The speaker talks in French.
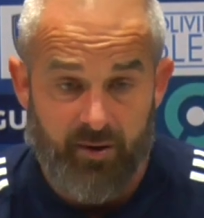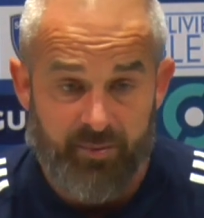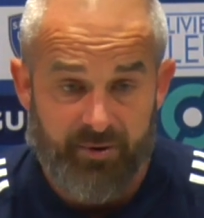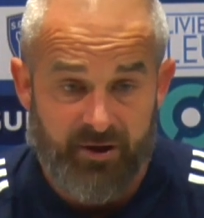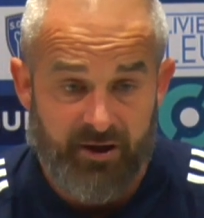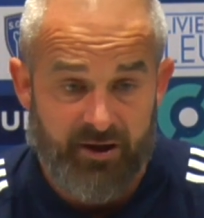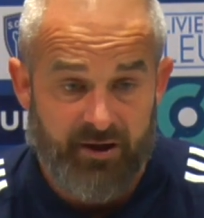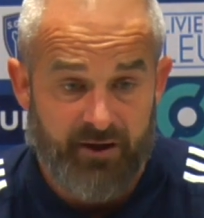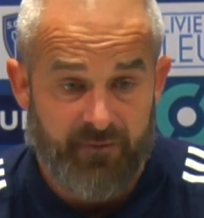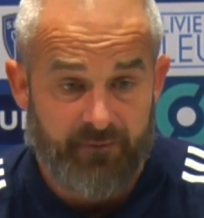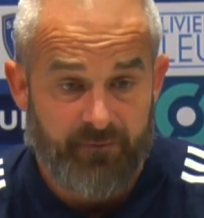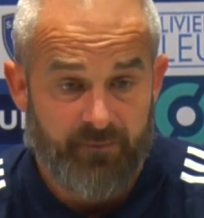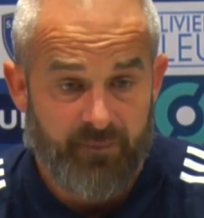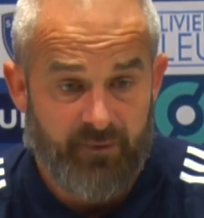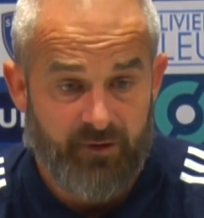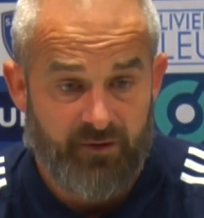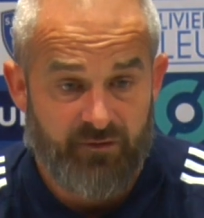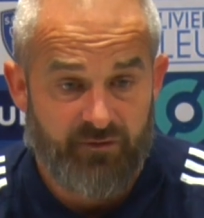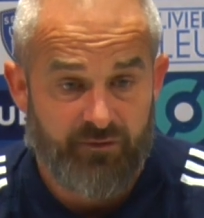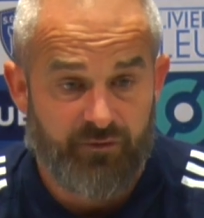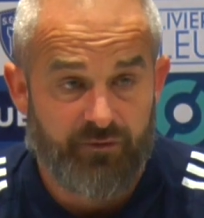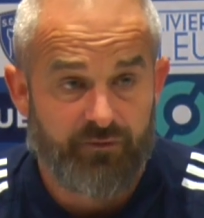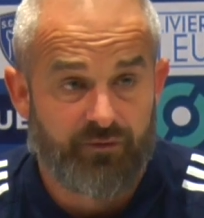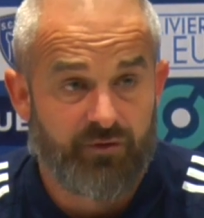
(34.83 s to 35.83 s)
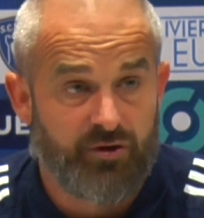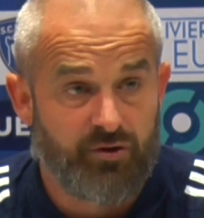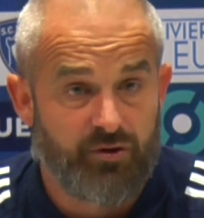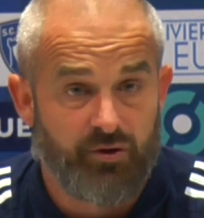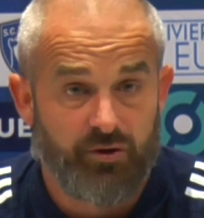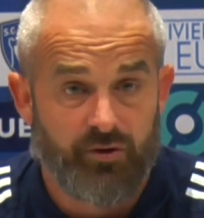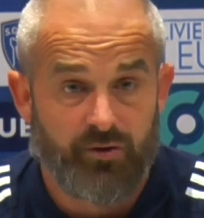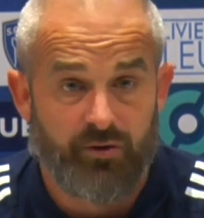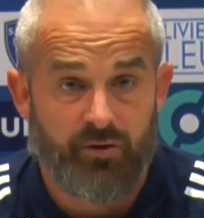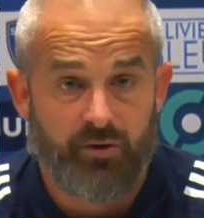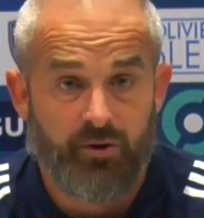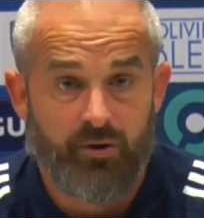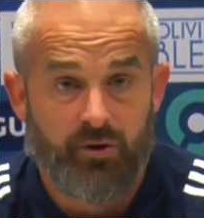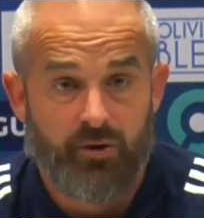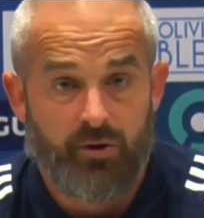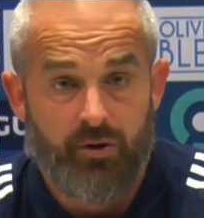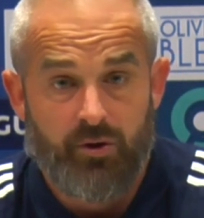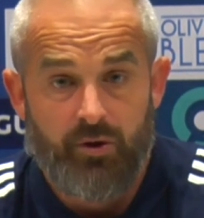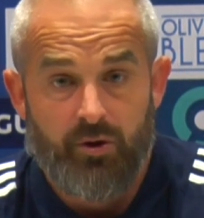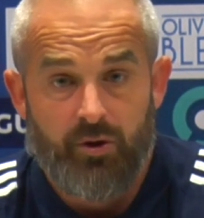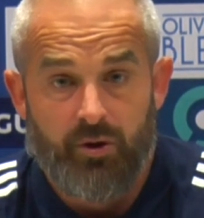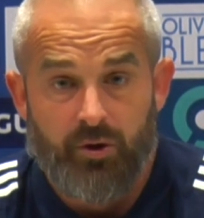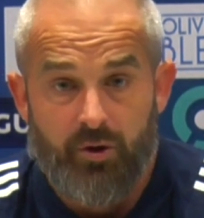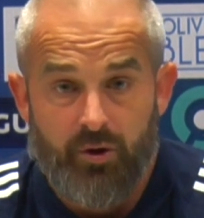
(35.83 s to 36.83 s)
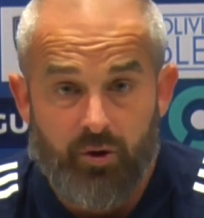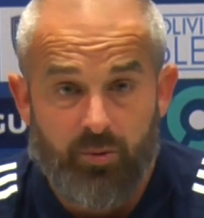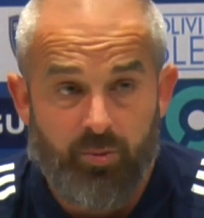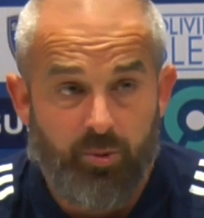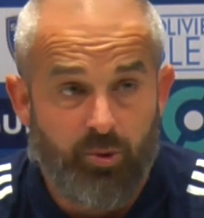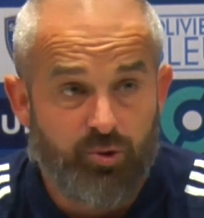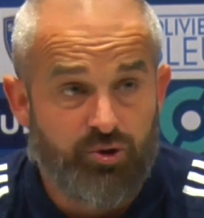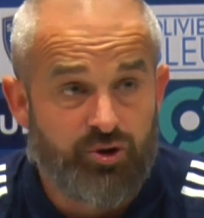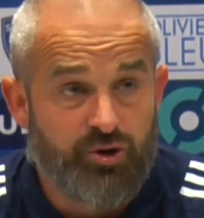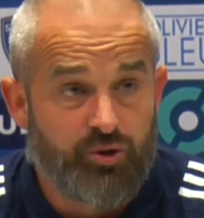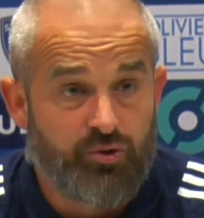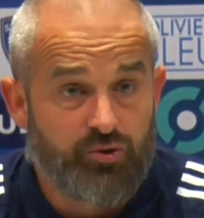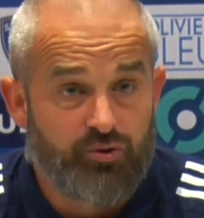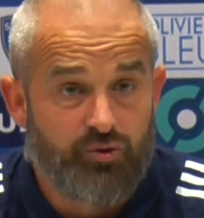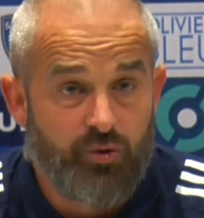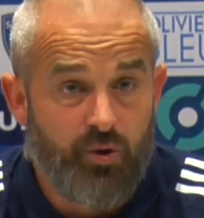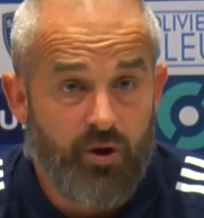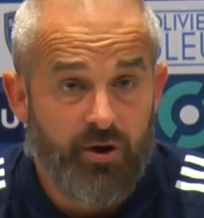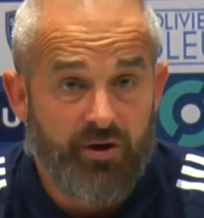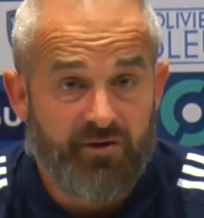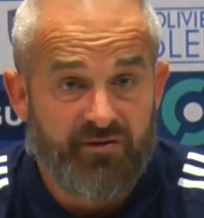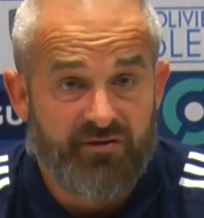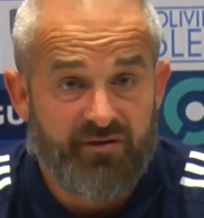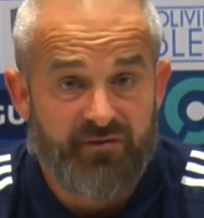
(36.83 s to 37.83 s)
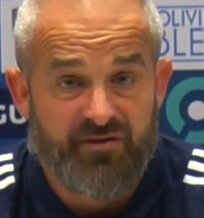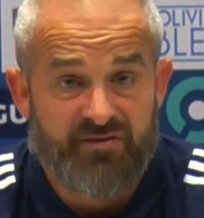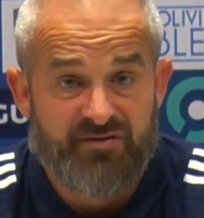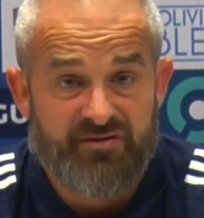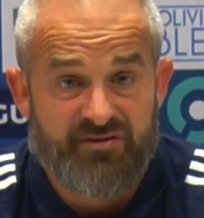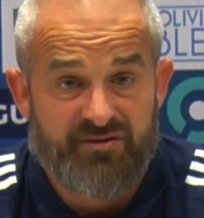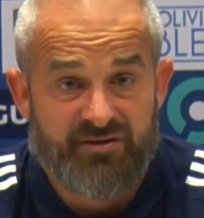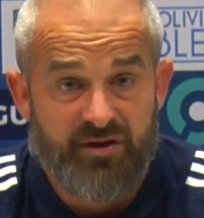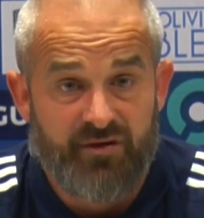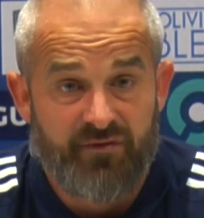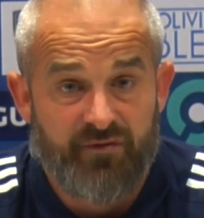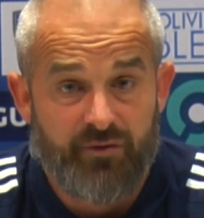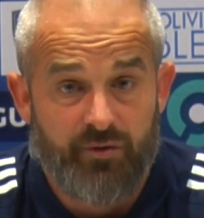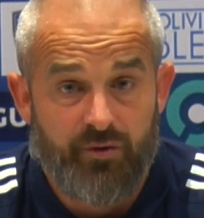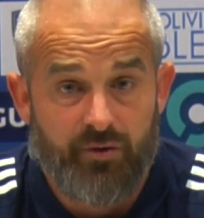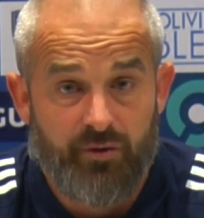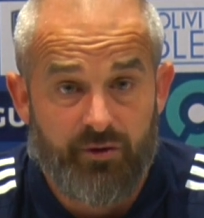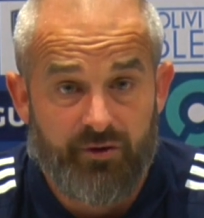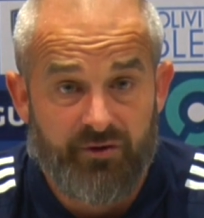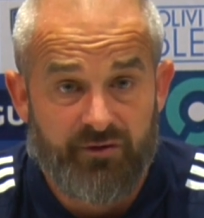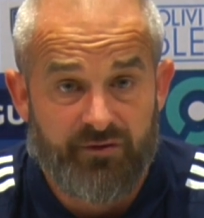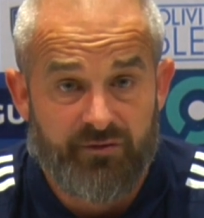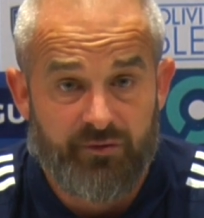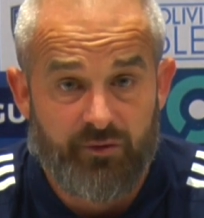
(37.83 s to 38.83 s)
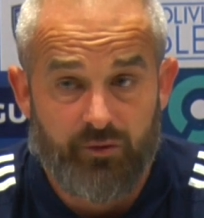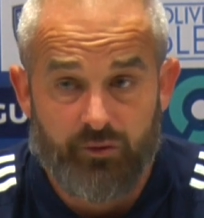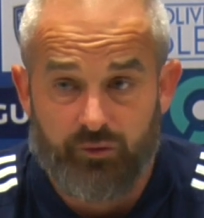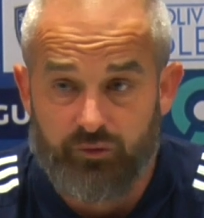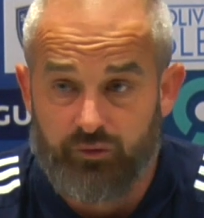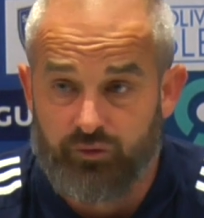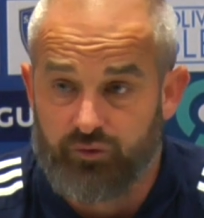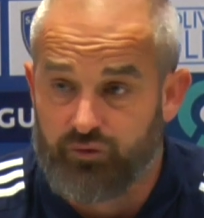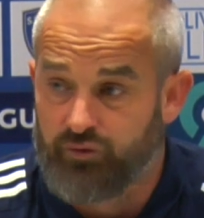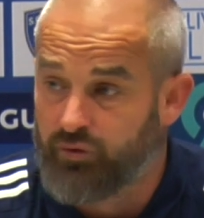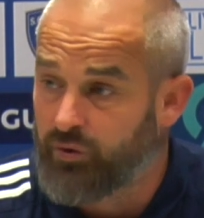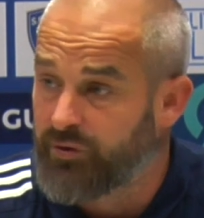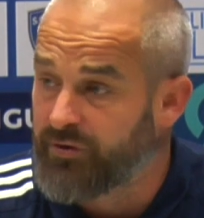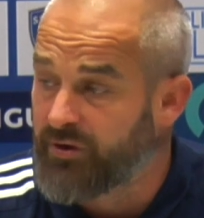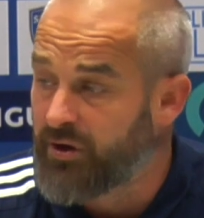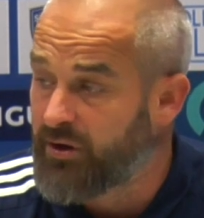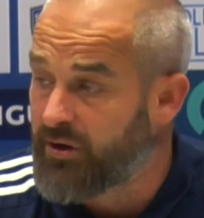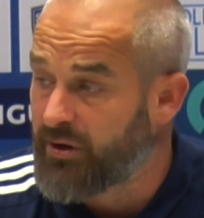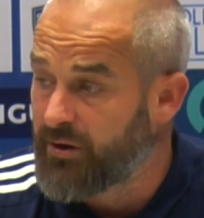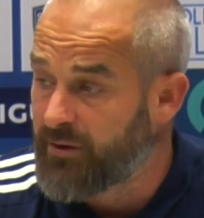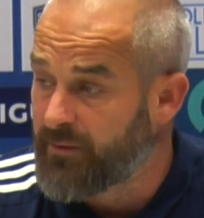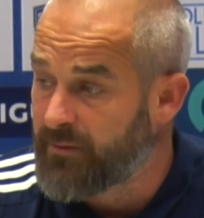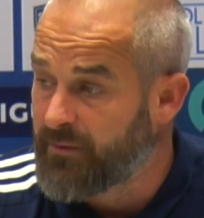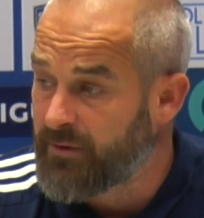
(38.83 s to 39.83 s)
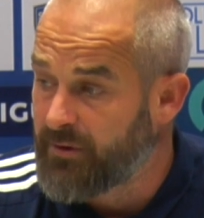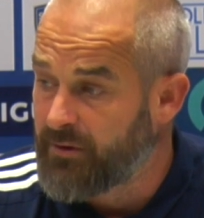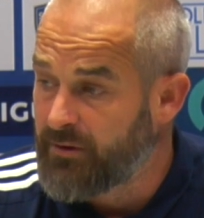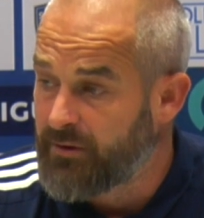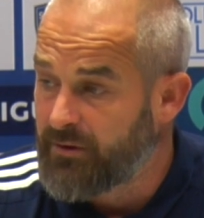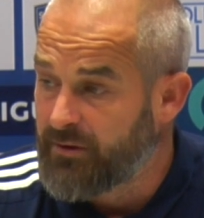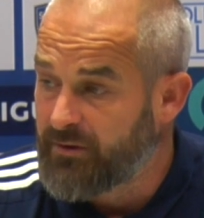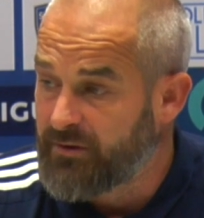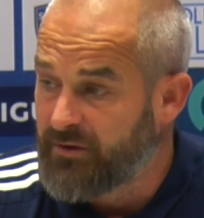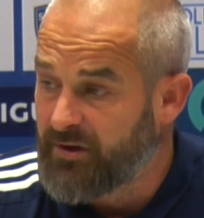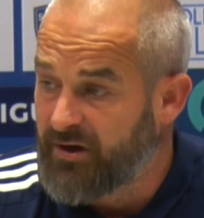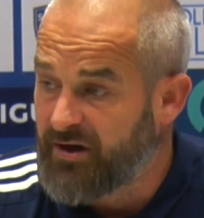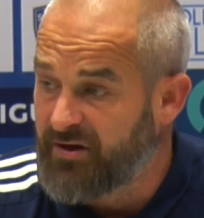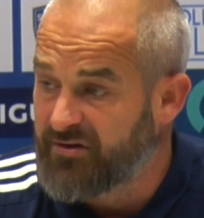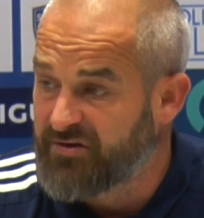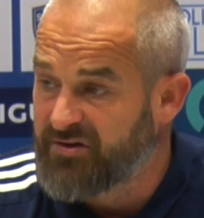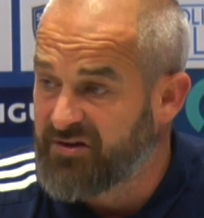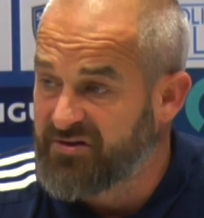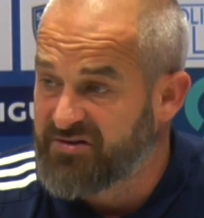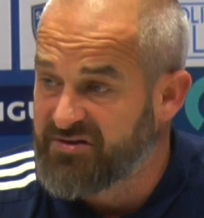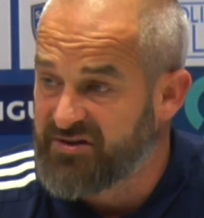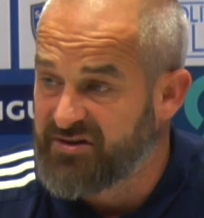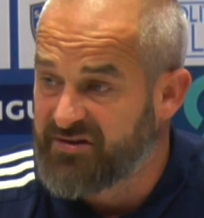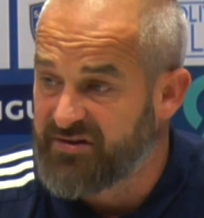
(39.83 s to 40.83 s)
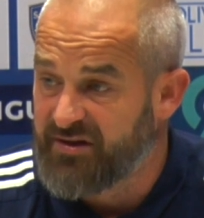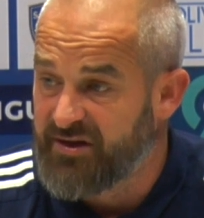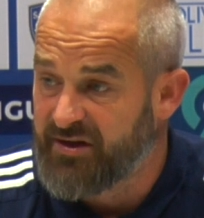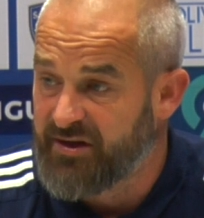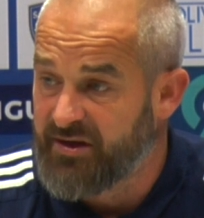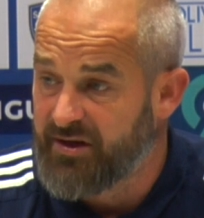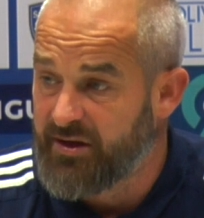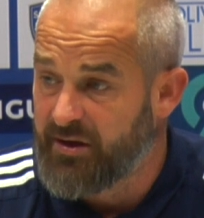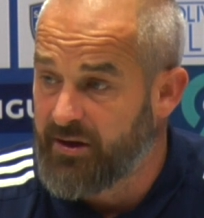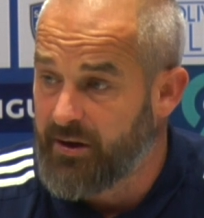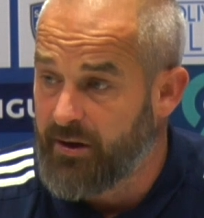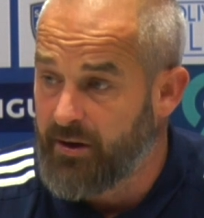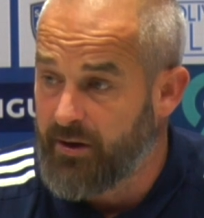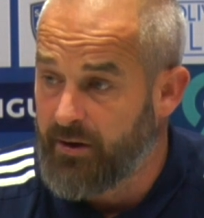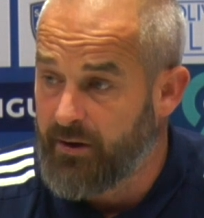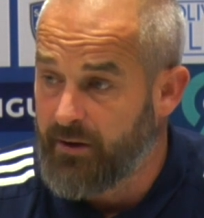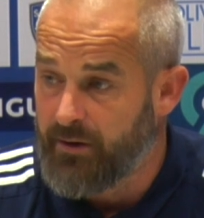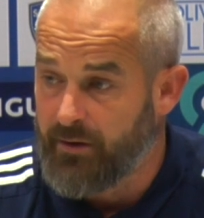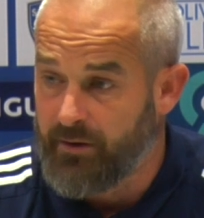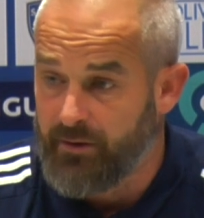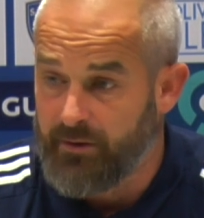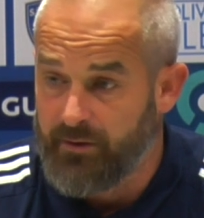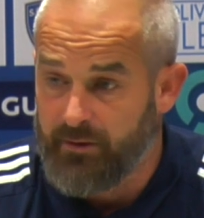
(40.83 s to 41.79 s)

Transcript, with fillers: Après, qu'est-ce que vous voulez que reprocher aux joueurs, ils s'investissent à fond, ils sont toujours dans, l'intensité, euh,